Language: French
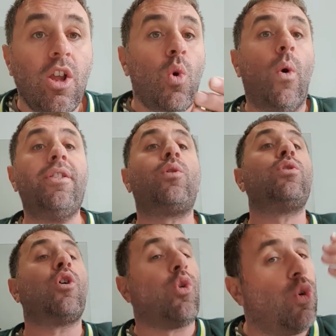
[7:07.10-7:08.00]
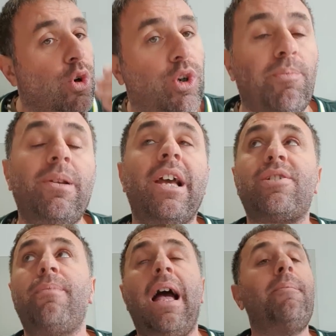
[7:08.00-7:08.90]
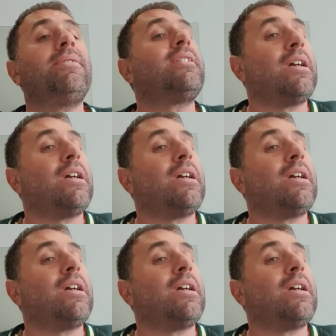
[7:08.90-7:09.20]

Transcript: وحنا كنا نقول لكم باللي يا جماعه ما